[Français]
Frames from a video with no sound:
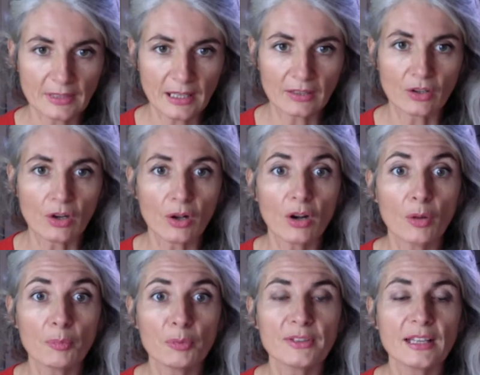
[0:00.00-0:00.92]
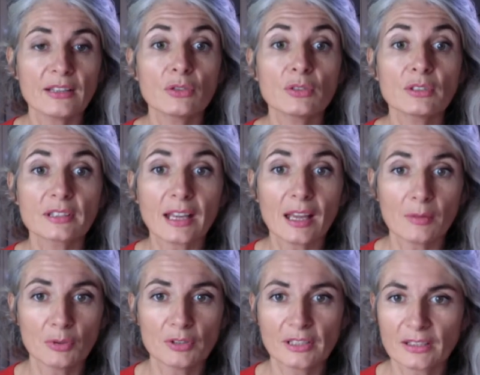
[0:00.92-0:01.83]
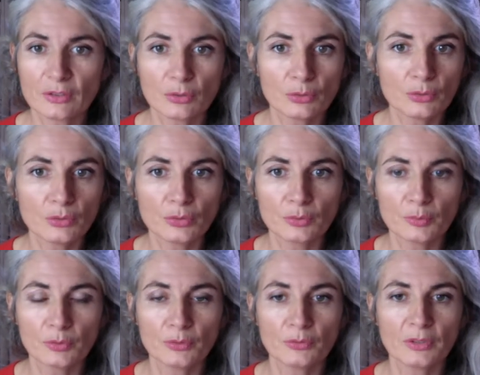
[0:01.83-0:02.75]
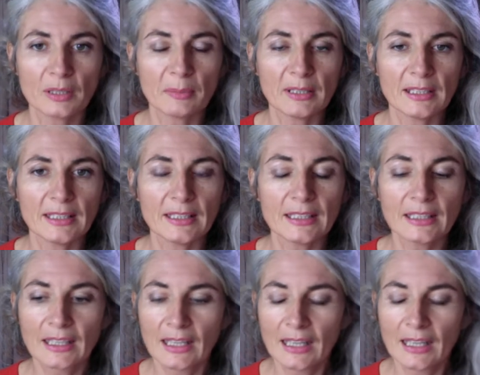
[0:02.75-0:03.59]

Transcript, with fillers: d'accord Alors peut-être de très bonnes résolutions pour vous les béliers,